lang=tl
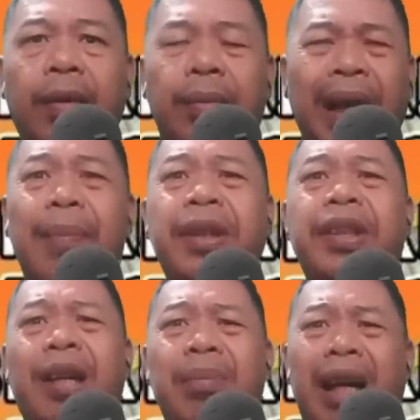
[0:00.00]
Marami
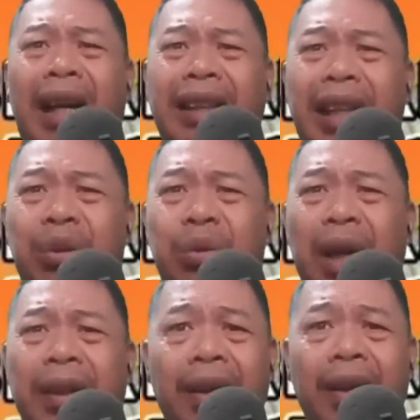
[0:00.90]
silang mga
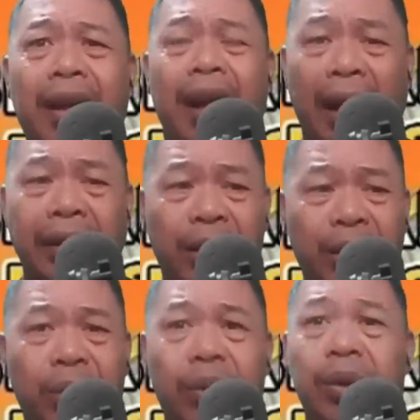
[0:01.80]
katanungan. Ang
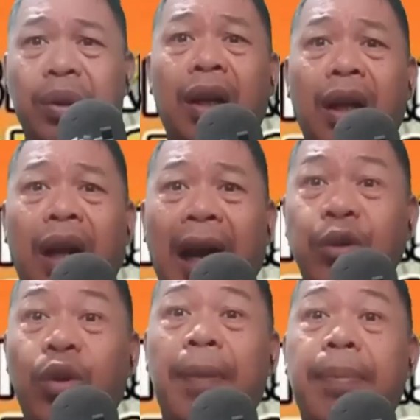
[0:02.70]
tanong,
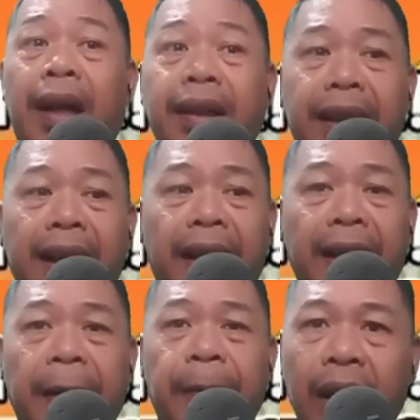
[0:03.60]
ano nga ba ang
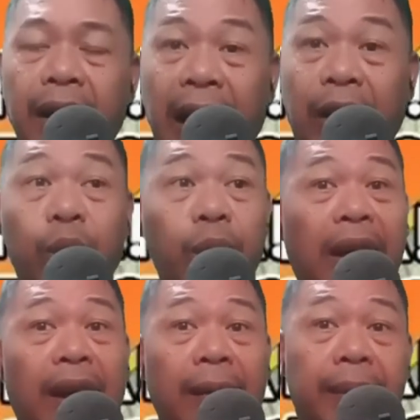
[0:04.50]
nangyari?
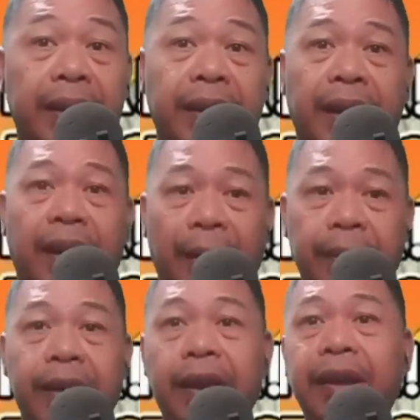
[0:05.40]
Nagkulang nga ba si ka
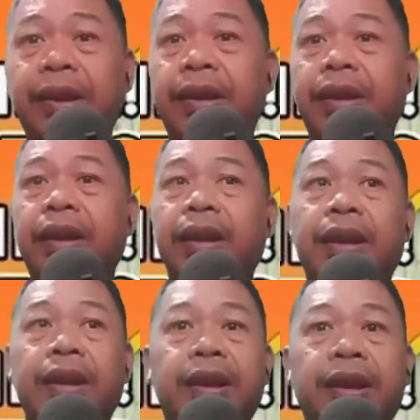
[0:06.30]

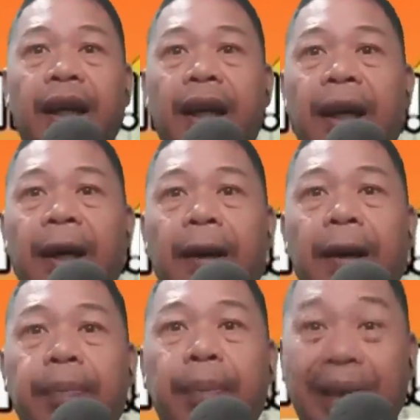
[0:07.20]
sa
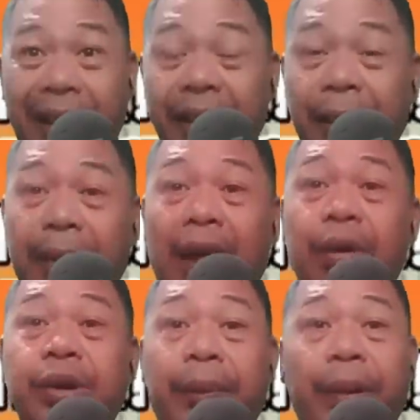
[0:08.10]

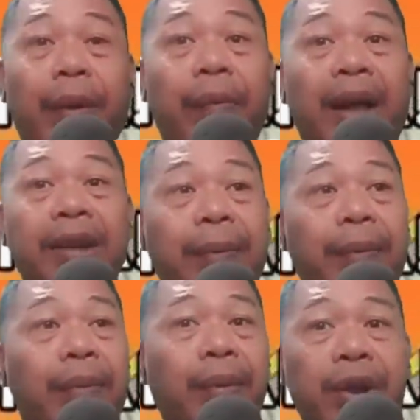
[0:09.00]
pagtatrabaho, sa pagbablog, sa
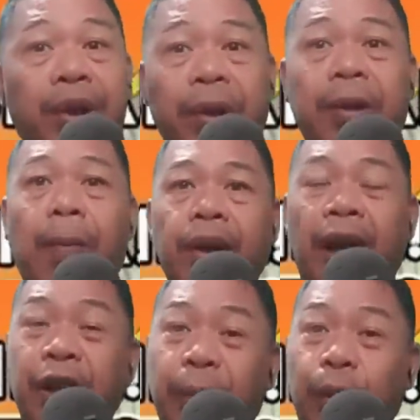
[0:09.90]
pagmimisyon?
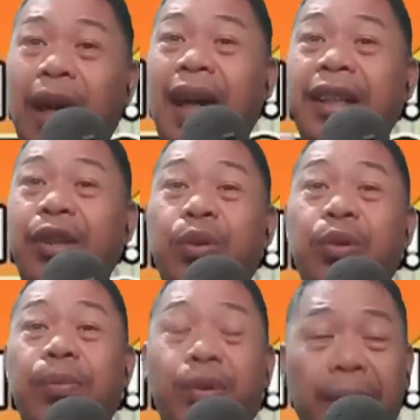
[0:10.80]
Ito po ang ating
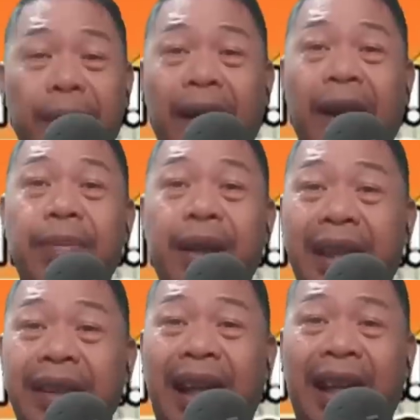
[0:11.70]
tutumbukin mga
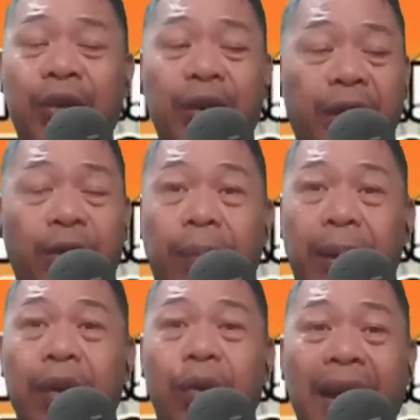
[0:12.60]
kaibigan sa araw na ito.
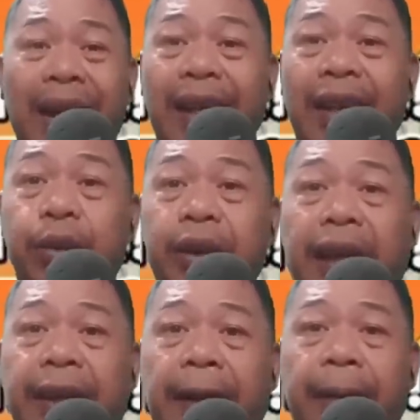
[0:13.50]
Pero ang hiling ko
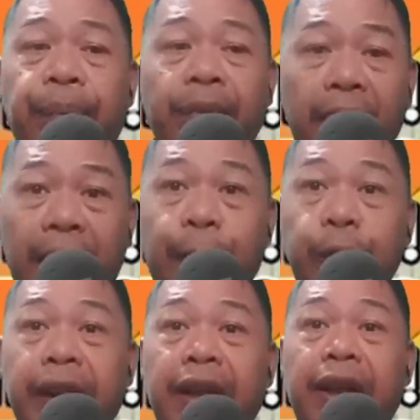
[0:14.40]
sana,
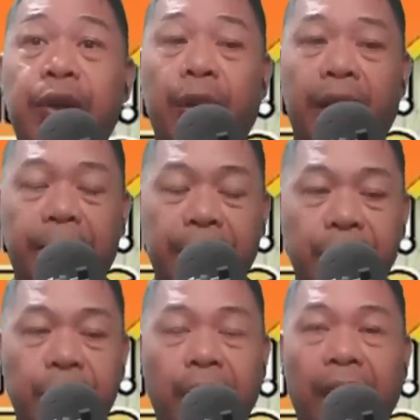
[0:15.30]
tapusin ninyo ang
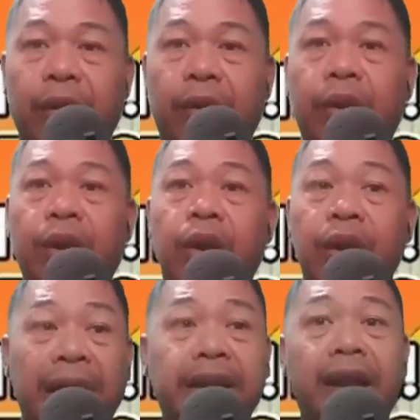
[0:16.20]
bidyong ito
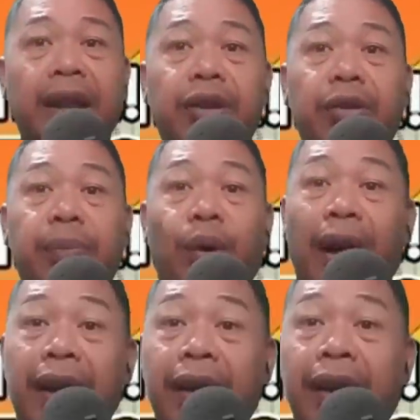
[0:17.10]
nang sa ganun po
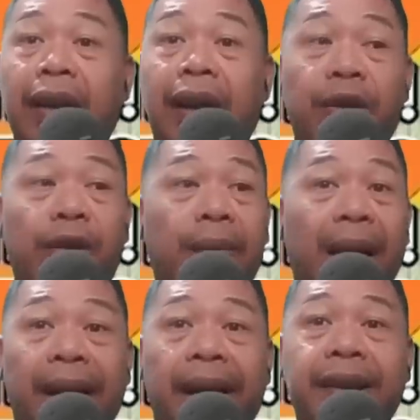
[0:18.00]
ay hindi tayo
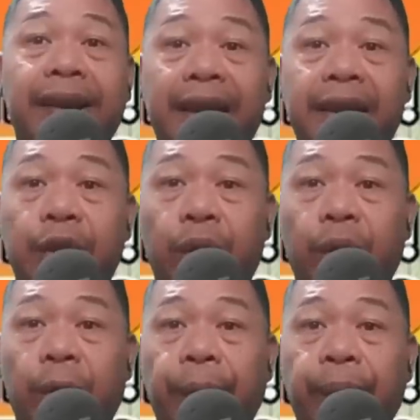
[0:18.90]
malihis sa isyo.